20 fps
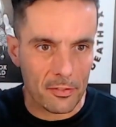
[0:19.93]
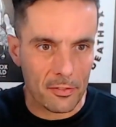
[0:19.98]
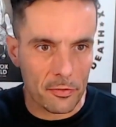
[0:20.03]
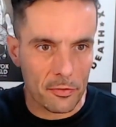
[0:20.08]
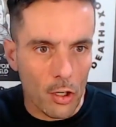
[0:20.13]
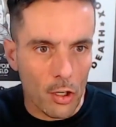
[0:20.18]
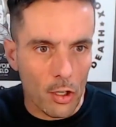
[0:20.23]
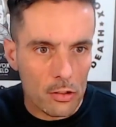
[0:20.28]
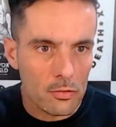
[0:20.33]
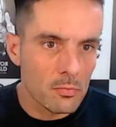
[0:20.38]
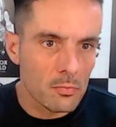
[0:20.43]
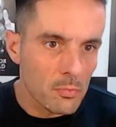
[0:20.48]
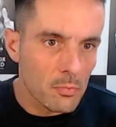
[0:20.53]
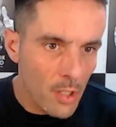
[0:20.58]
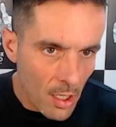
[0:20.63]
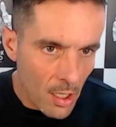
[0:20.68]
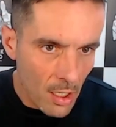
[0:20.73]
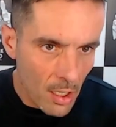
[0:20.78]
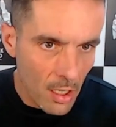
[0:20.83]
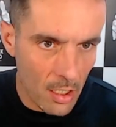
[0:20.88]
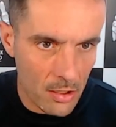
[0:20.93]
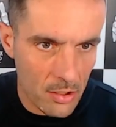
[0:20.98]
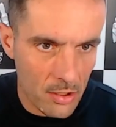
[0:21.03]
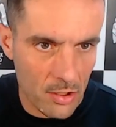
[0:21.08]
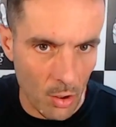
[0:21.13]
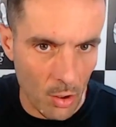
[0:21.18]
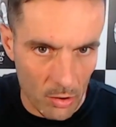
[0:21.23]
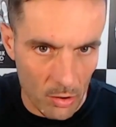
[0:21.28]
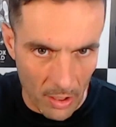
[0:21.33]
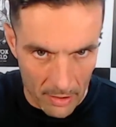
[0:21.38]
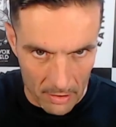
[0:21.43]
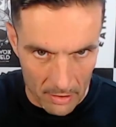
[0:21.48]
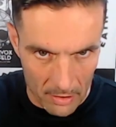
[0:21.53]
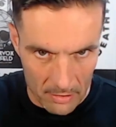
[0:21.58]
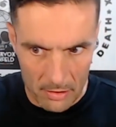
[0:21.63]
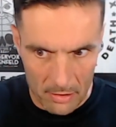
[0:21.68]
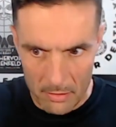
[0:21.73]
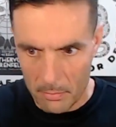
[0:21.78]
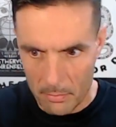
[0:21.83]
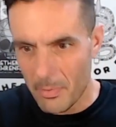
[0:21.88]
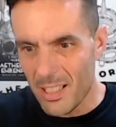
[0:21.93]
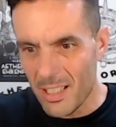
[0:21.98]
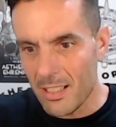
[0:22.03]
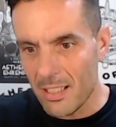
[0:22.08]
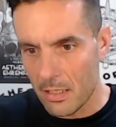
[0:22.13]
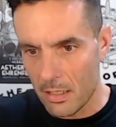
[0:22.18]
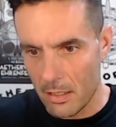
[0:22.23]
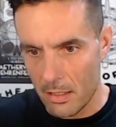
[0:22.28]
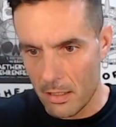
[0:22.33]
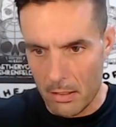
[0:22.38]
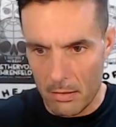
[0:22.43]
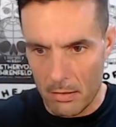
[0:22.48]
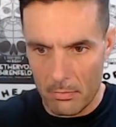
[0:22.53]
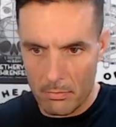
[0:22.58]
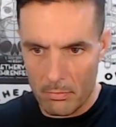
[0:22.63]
von Stone Island. Mindestens.